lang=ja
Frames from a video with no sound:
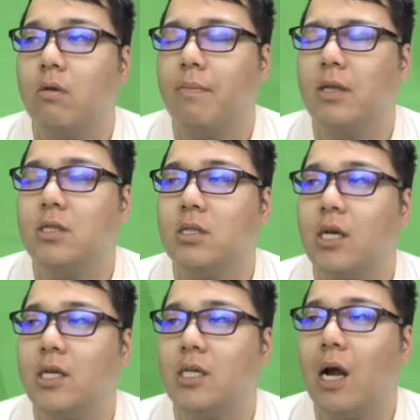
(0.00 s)
パス
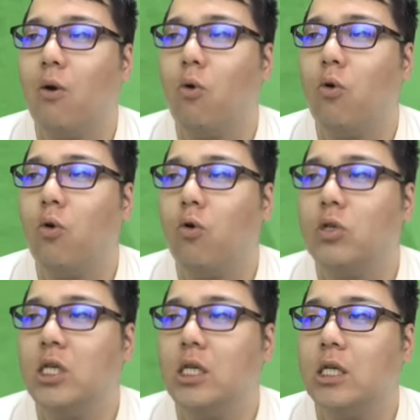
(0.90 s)
が来た方
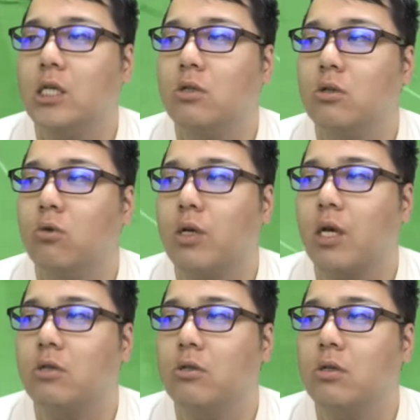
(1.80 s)
向にと
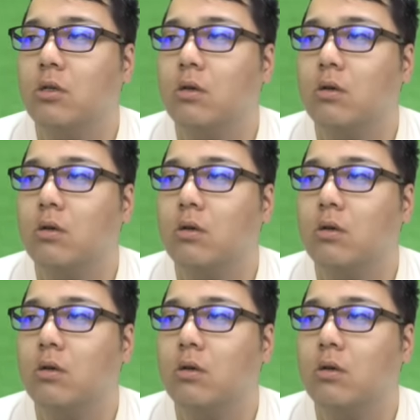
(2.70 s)
逆